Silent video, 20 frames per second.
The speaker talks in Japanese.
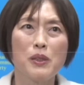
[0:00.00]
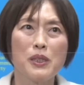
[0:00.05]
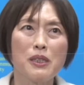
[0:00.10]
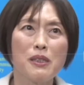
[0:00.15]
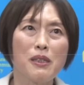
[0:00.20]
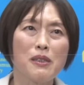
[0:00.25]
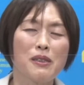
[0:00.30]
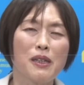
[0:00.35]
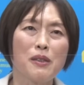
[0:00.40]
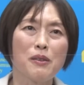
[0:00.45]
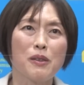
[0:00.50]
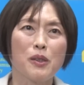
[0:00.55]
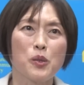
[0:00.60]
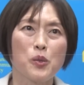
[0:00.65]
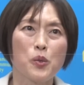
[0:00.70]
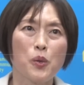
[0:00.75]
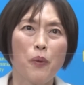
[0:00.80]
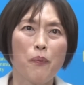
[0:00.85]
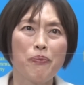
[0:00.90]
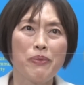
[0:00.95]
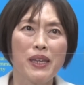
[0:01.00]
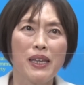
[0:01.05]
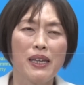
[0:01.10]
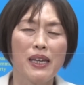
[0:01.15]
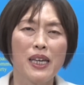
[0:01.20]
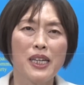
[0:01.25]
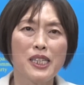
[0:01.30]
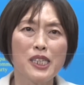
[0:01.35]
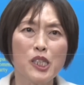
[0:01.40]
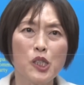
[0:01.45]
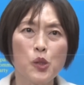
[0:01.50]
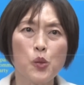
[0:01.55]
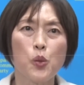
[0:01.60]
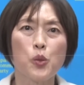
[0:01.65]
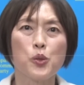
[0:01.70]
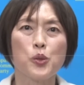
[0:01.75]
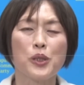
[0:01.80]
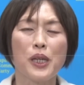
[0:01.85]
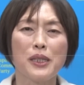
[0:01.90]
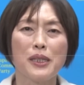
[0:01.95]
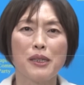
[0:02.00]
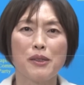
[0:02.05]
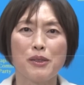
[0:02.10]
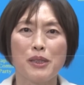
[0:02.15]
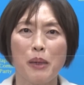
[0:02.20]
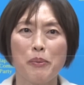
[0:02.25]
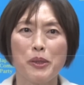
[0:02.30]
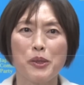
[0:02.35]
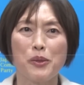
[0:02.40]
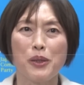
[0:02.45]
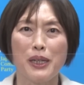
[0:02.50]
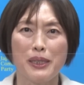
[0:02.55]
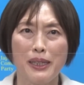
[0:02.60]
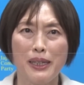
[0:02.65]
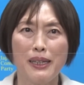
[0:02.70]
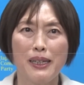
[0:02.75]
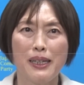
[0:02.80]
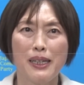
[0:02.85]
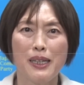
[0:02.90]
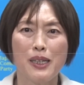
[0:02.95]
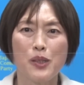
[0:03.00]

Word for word: 私たちなんていうかそのエリートを育てるためとかね